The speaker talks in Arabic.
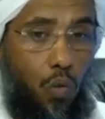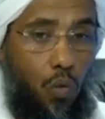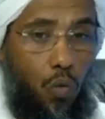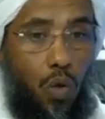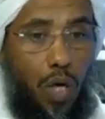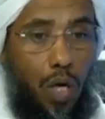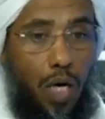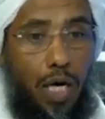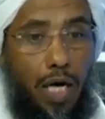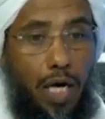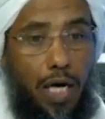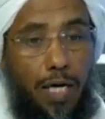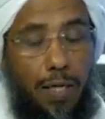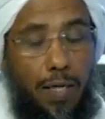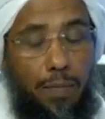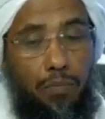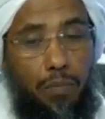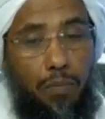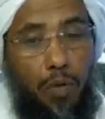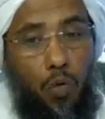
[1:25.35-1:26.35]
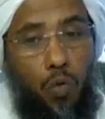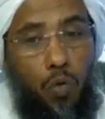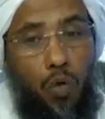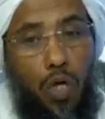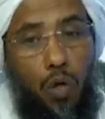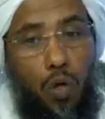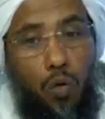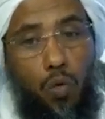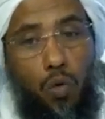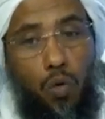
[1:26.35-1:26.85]
ومنه
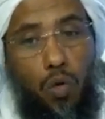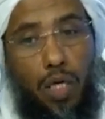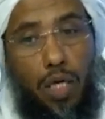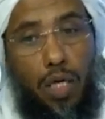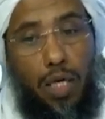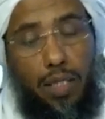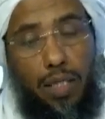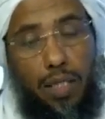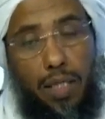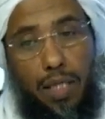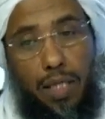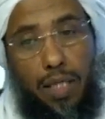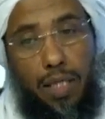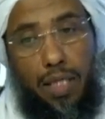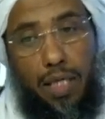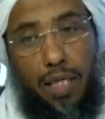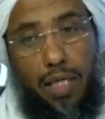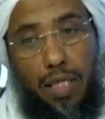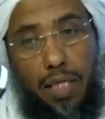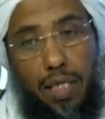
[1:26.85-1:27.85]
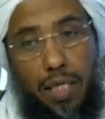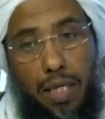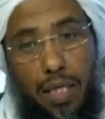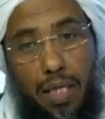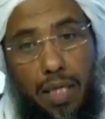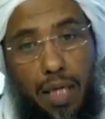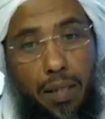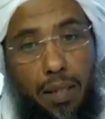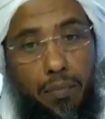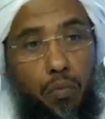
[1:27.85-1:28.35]
قول القائل كذلك
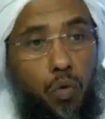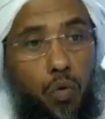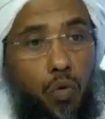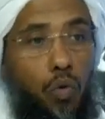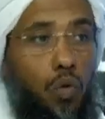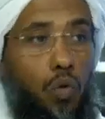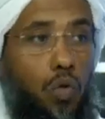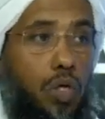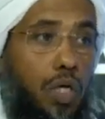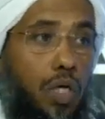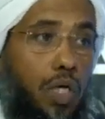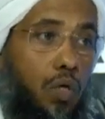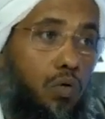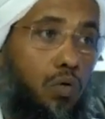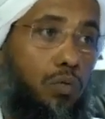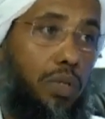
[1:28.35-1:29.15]
العبد يقرع